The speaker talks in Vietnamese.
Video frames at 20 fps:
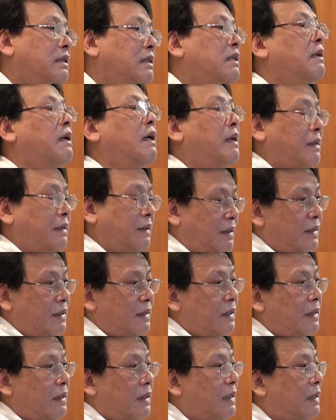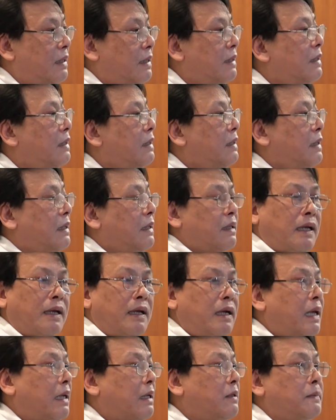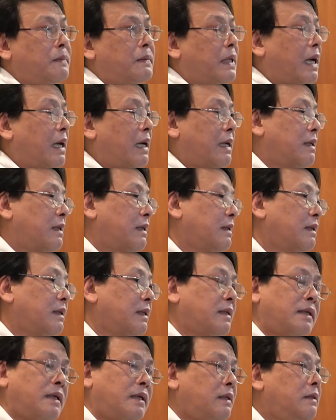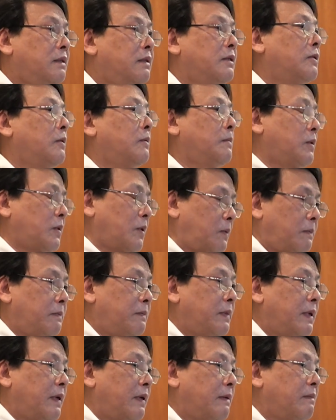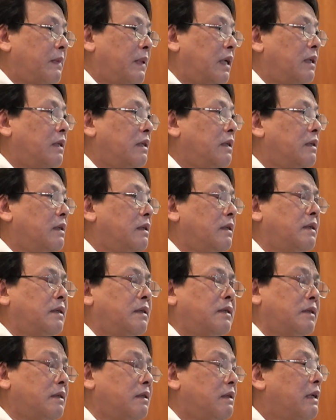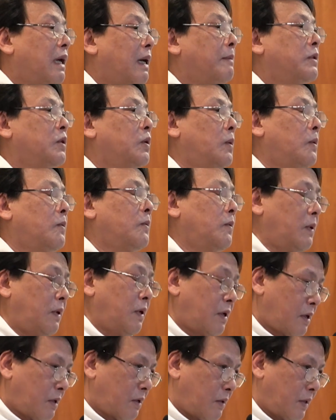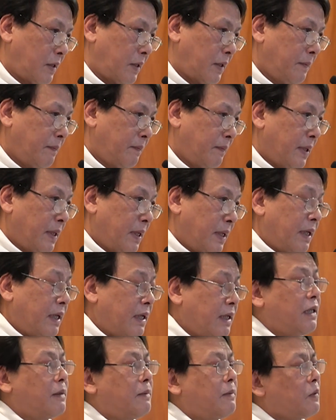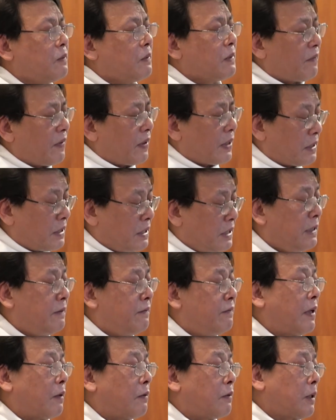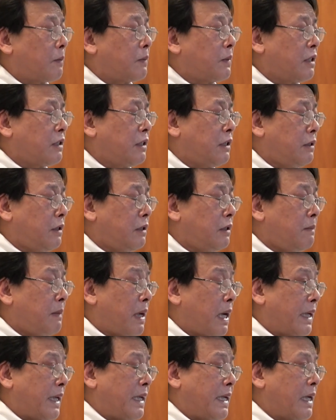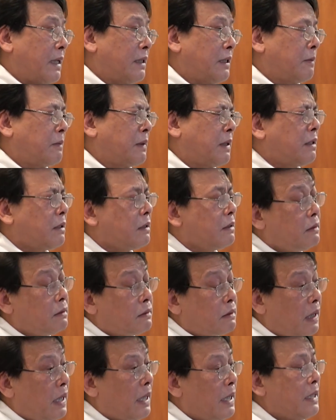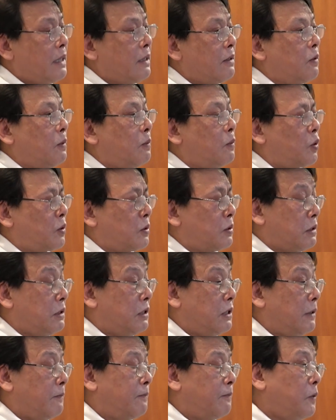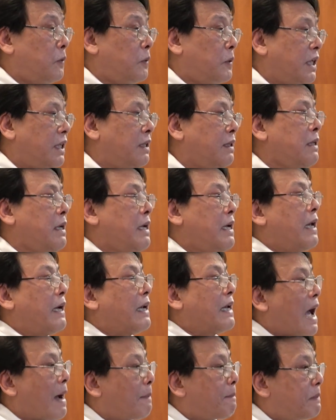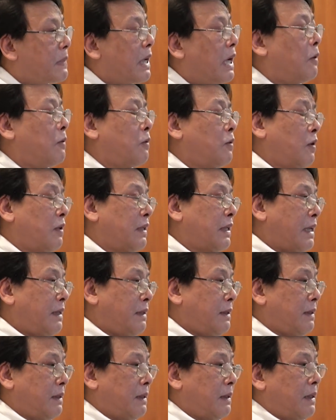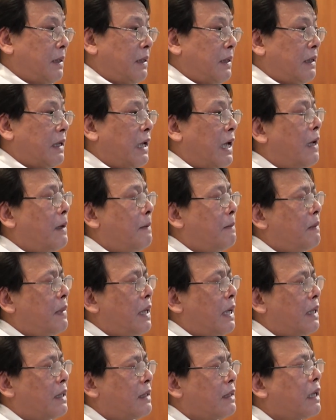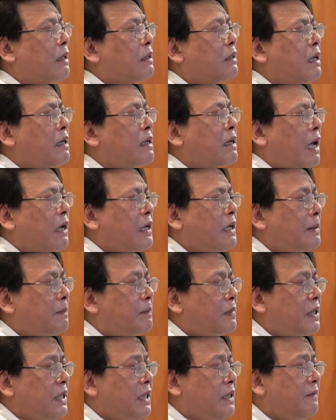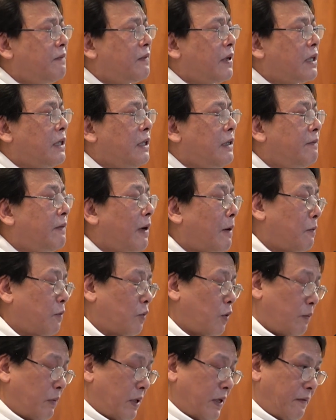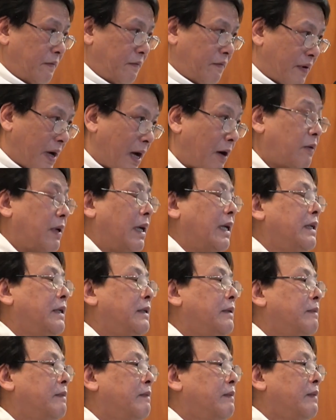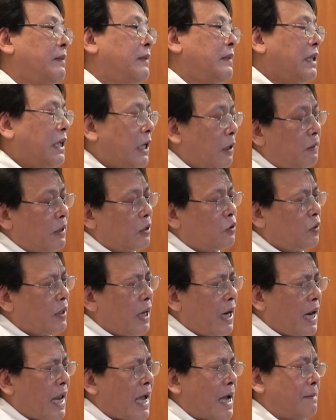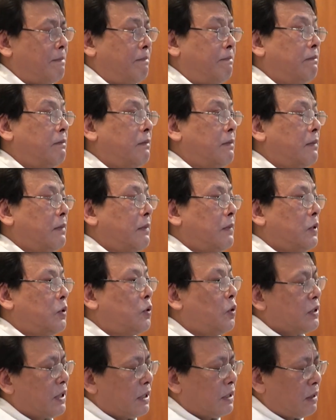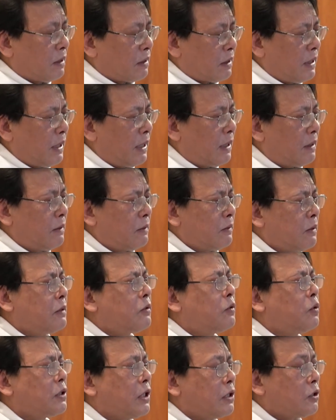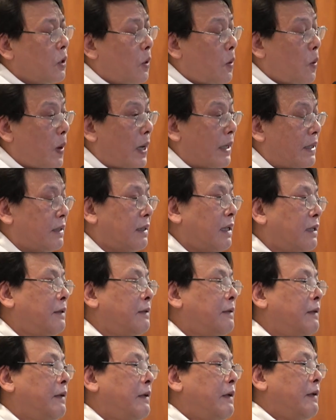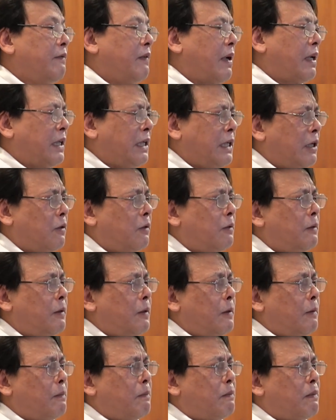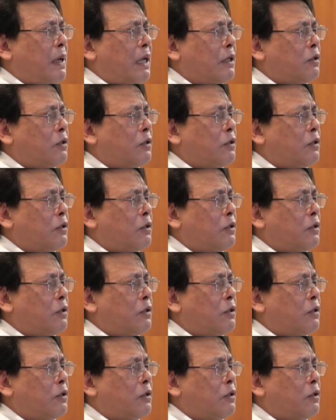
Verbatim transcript: sườn à, thế là chúng ta rớt như sung rụng à, bởi sự cám dỗ của nó rồi thế nhưng chúng ta phải nhìn vào trong đức trinh nữ Maria trong cái tư thế của một người phụ nữ đạp đầu con rắn để mà đặt tất cả niềm tin và hy vọng của mình vào đấy điều mà Chúa đã làm Chúa sẽ thực hiện Chúa sẽ cho hoàn tất và điều mà